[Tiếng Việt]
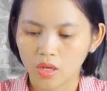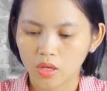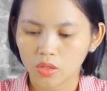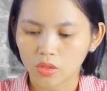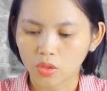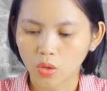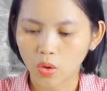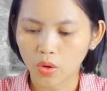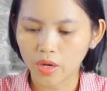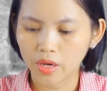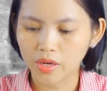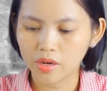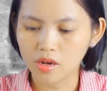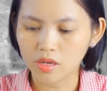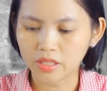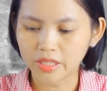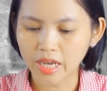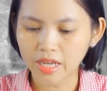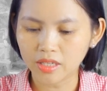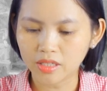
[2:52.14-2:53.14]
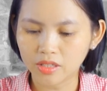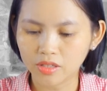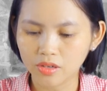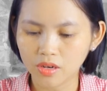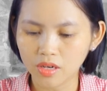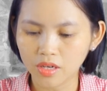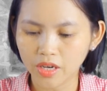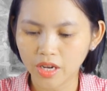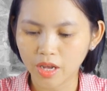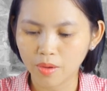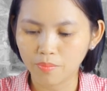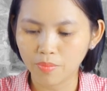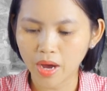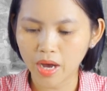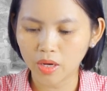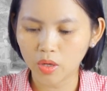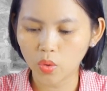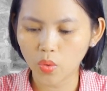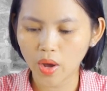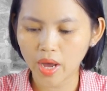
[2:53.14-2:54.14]
tôi được chen chứa niềm
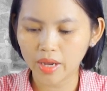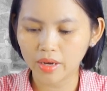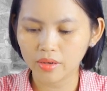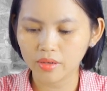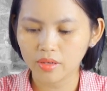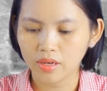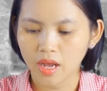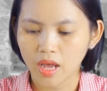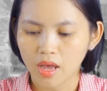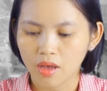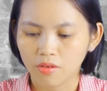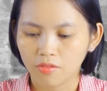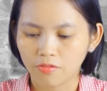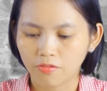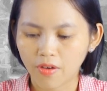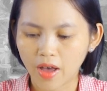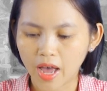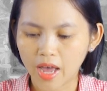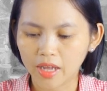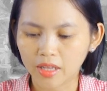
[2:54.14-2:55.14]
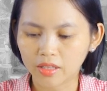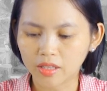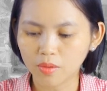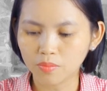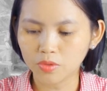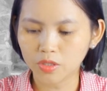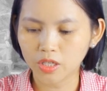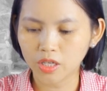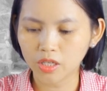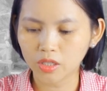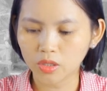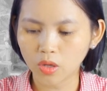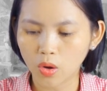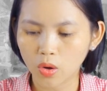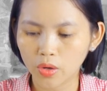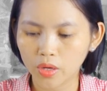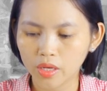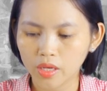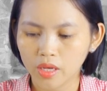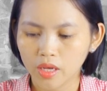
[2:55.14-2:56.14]
hân hoan và tâm trí
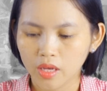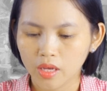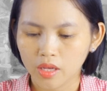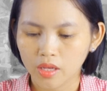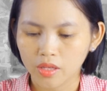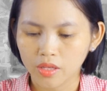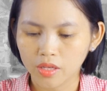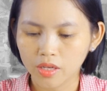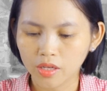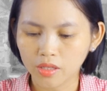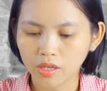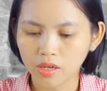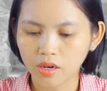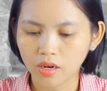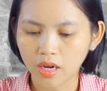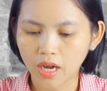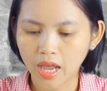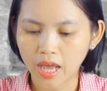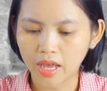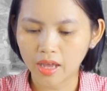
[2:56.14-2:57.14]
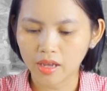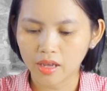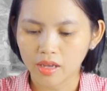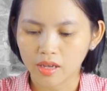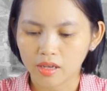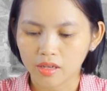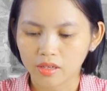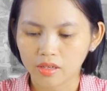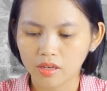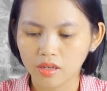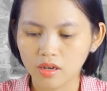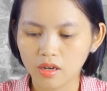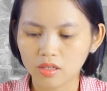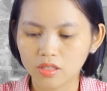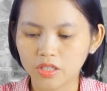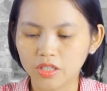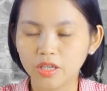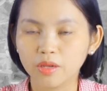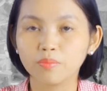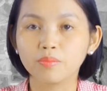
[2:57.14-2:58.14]
tôi như thường lệ được
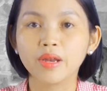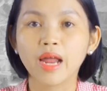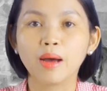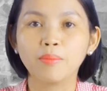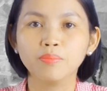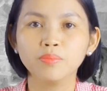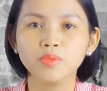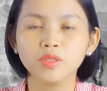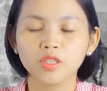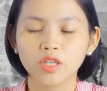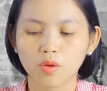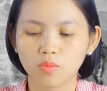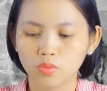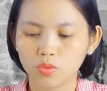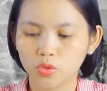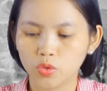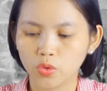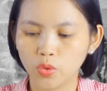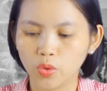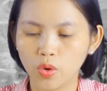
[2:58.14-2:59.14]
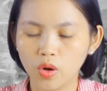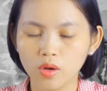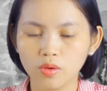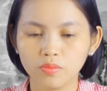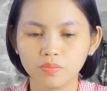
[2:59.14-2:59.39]
chìm đắm trong chúa